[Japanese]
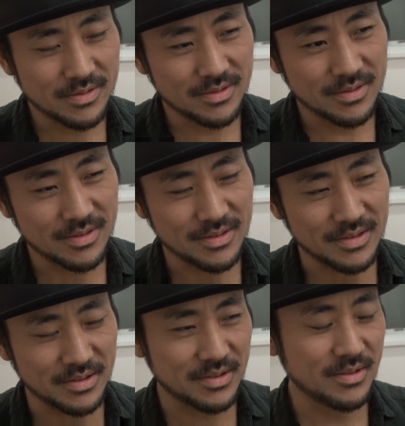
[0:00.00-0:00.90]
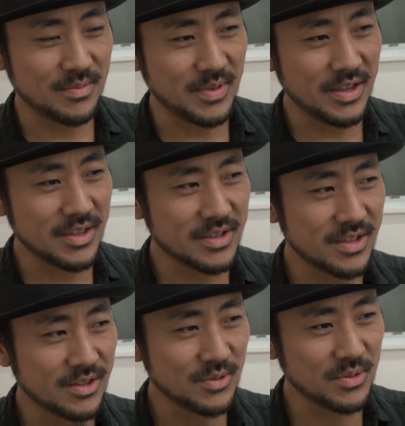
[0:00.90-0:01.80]
ってうん見えてき
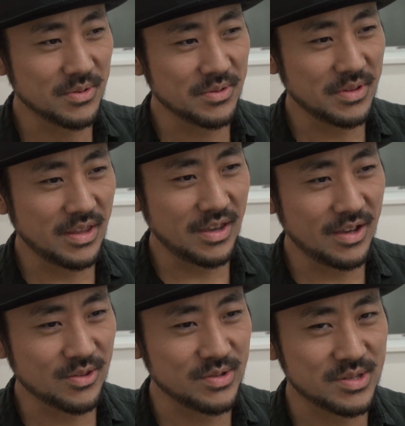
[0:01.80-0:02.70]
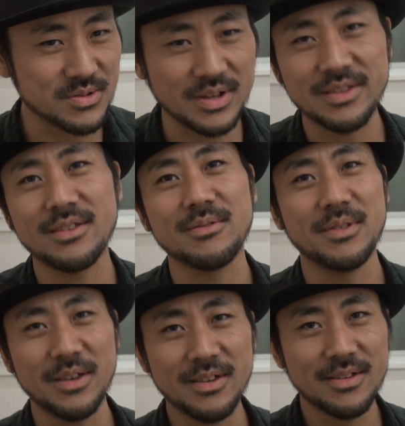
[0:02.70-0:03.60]
たところであと1週間っていう
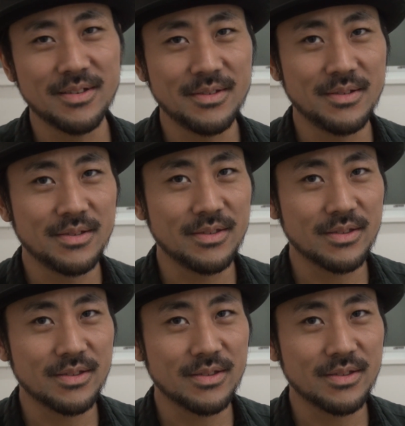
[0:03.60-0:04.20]
ねあ